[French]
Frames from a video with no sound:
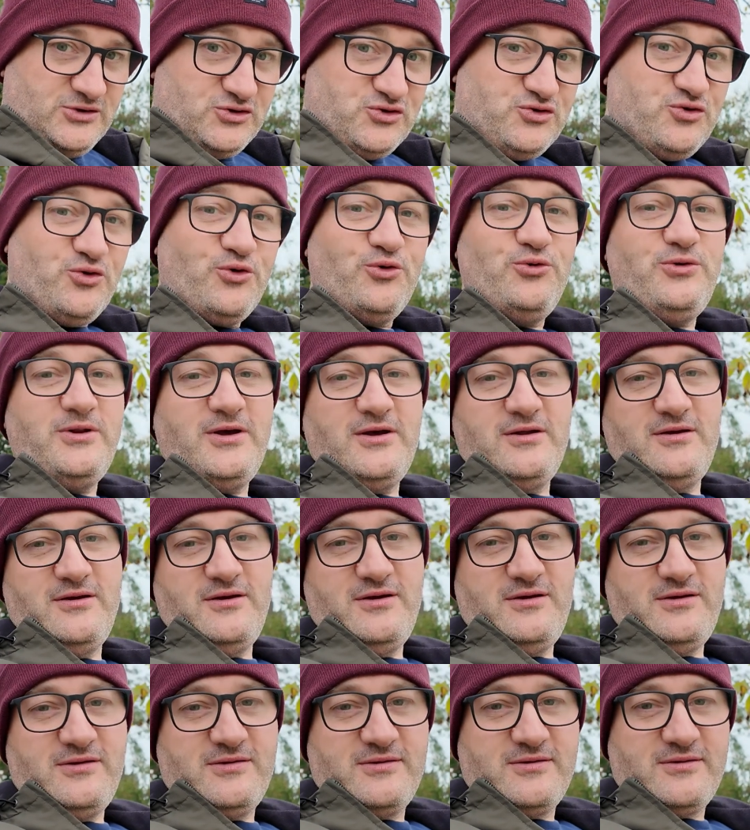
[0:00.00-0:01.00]
sur une
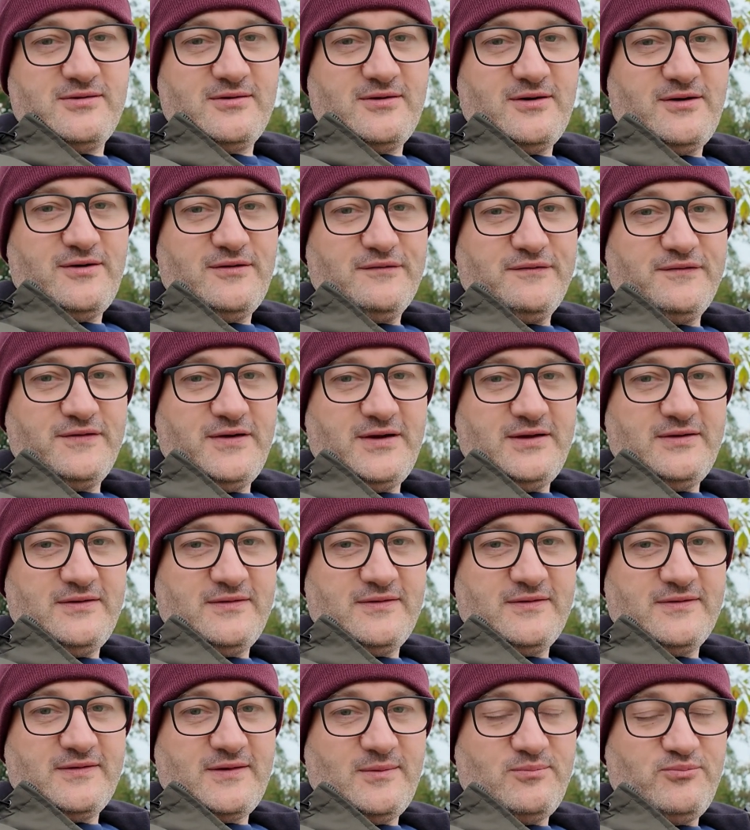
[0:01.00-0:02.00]
année en fait,
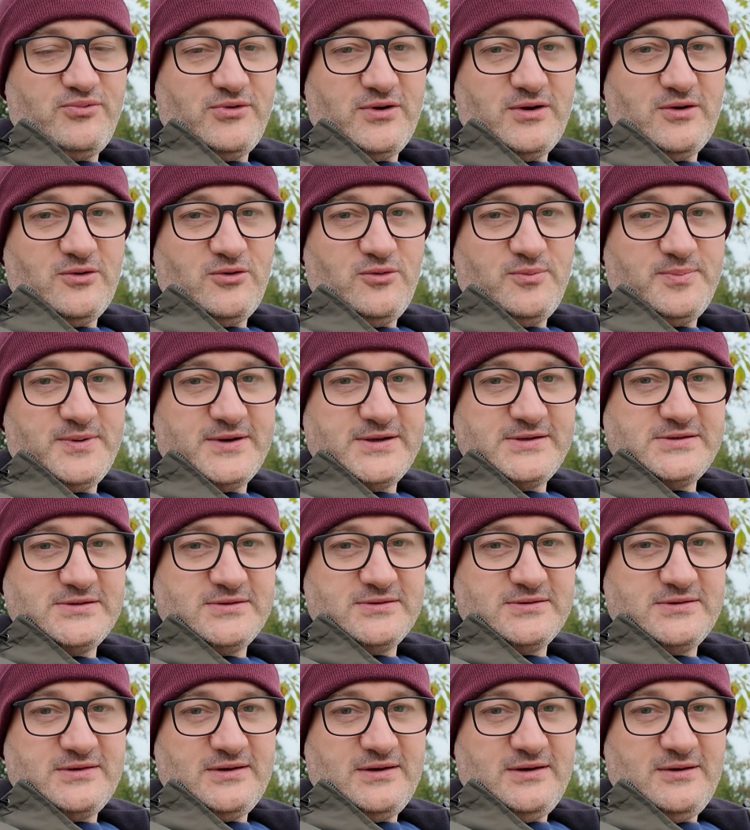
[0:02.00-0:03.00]
ça pourrait
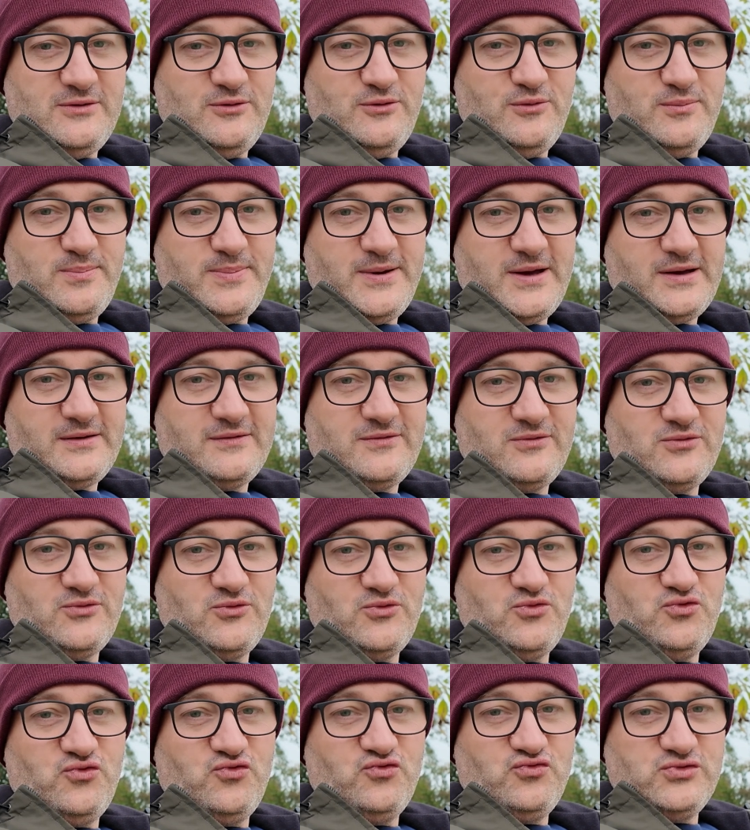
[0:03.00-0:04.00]
représenter une perte
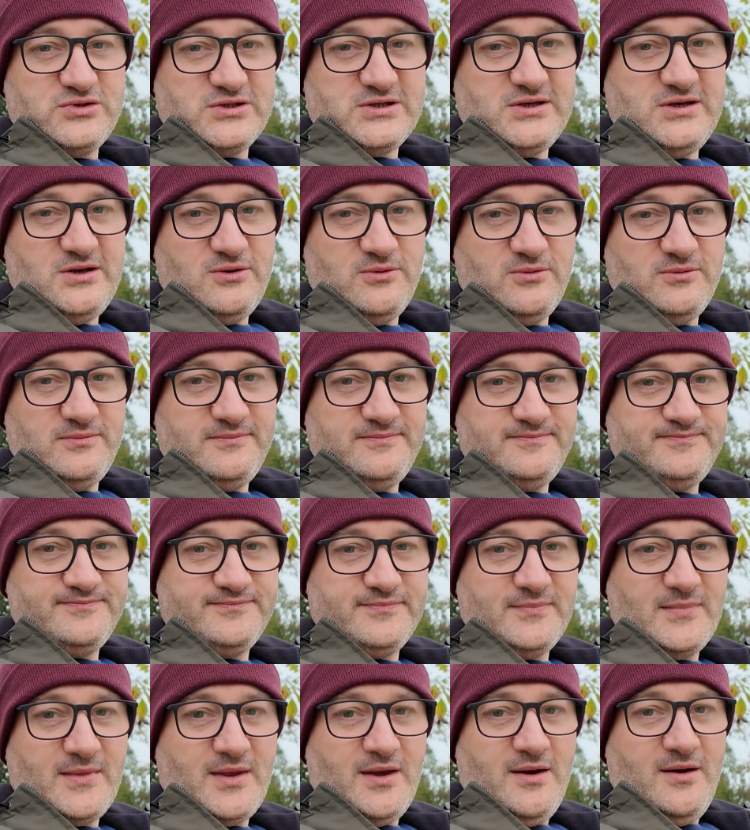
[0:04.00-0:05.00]
de 12 kilos.
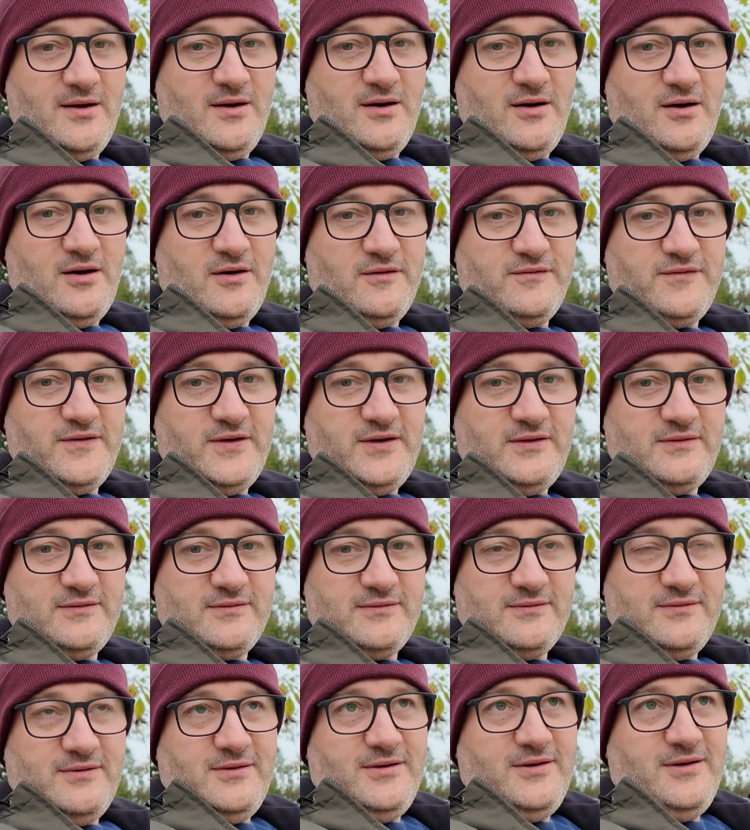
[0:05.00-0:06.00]
En
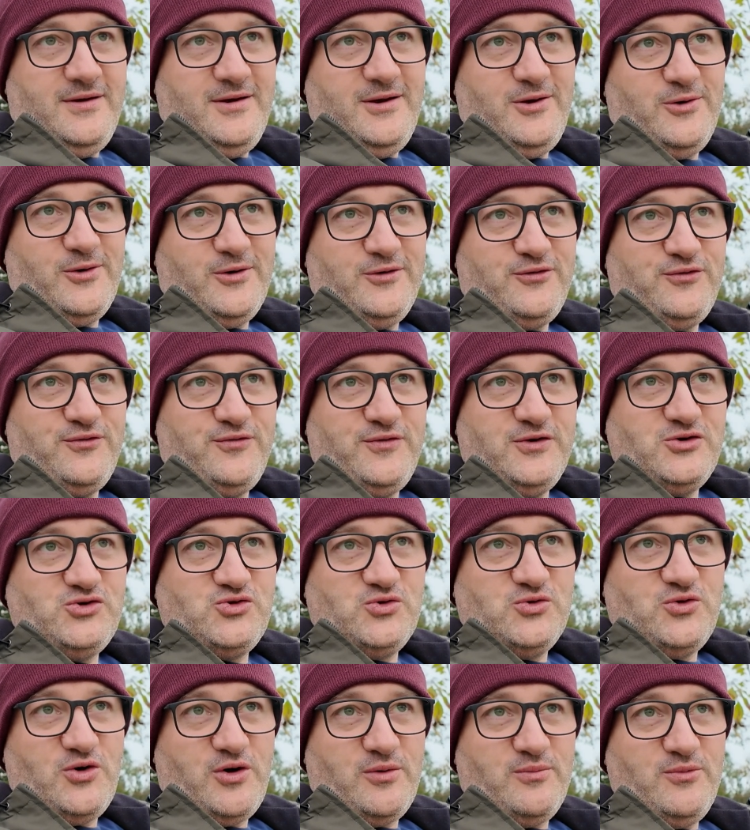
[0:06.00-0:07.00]
fait, il aurait suffi que
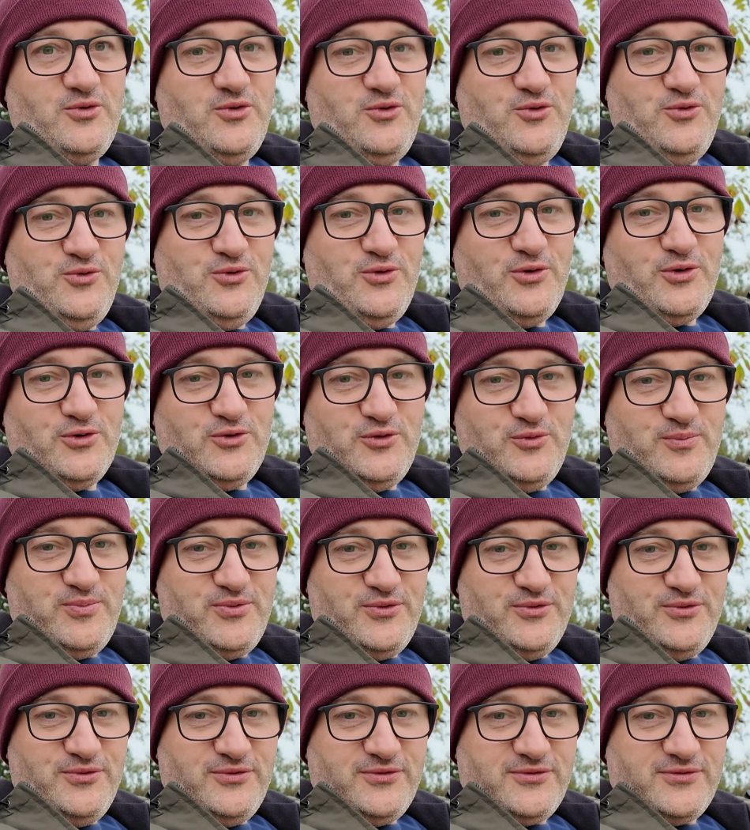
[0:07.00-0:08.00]
je dorme une heure de
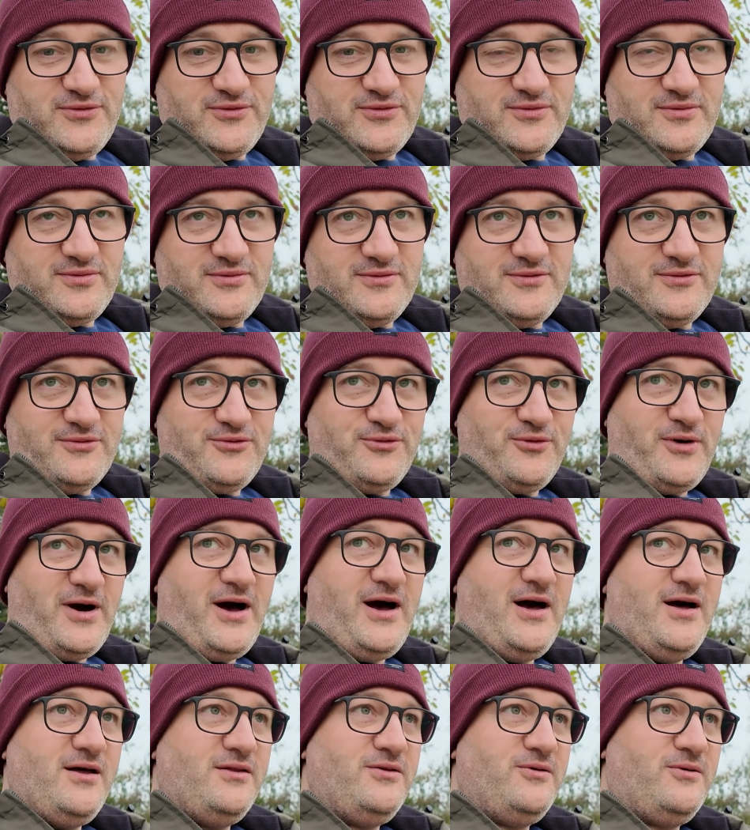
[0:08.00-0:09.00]
plus sur
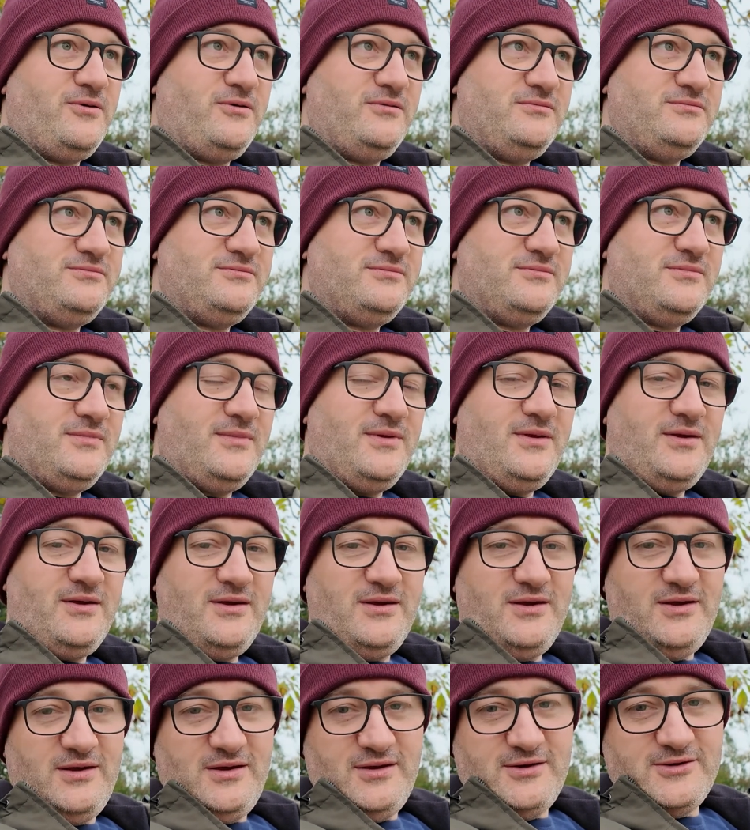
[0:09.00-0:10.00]
un an
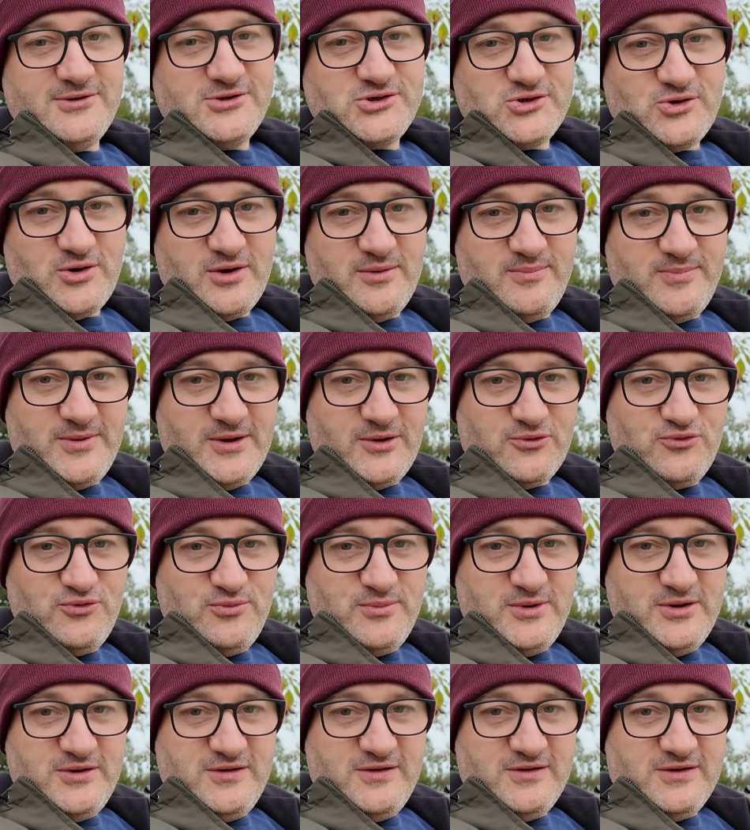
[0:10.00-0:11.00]
et j'aurais
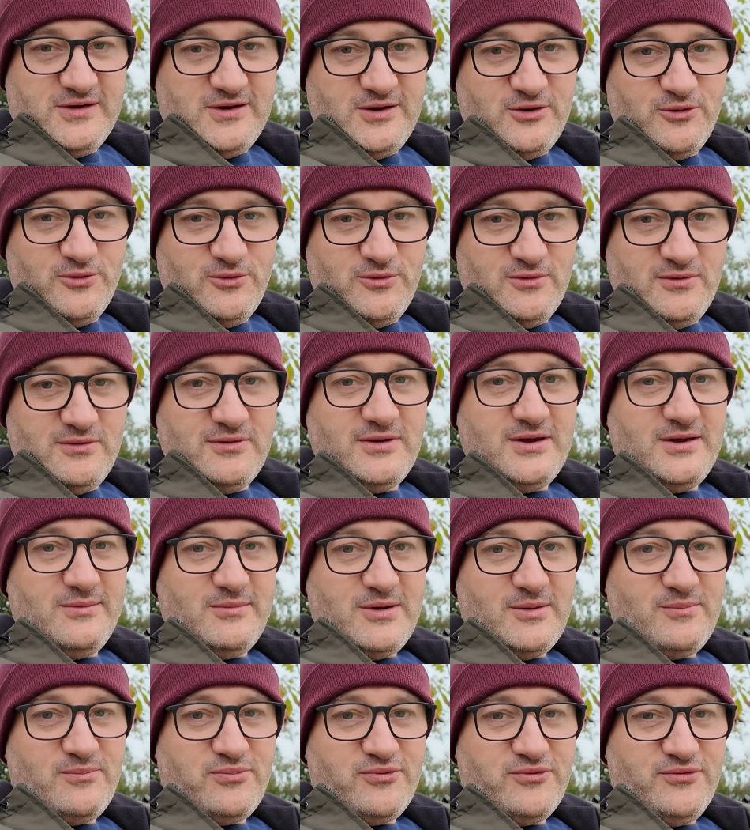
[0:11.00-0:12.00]
perdu mes 10 kilos et
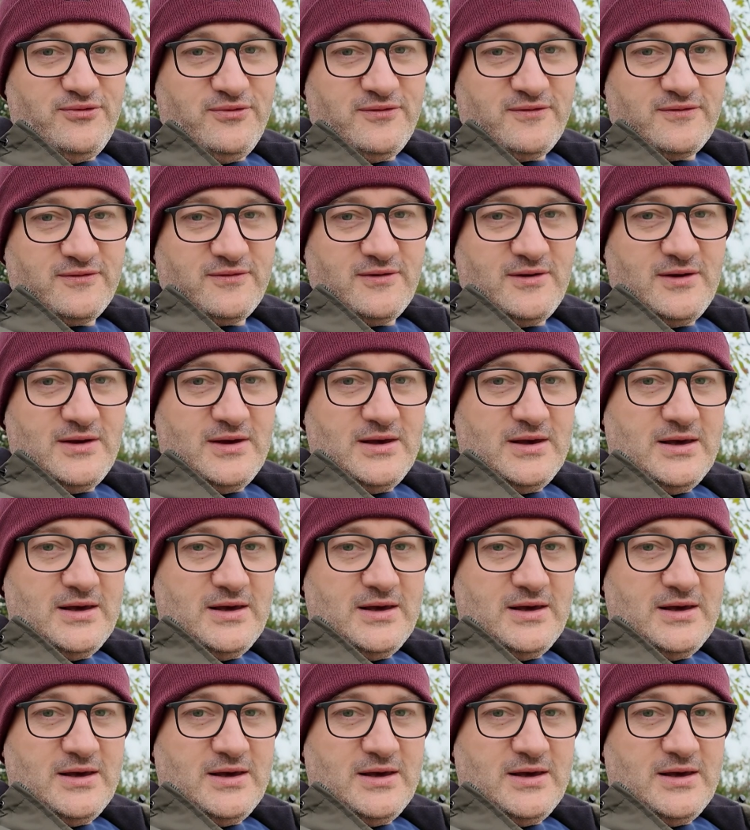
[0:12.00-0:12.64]
même plus.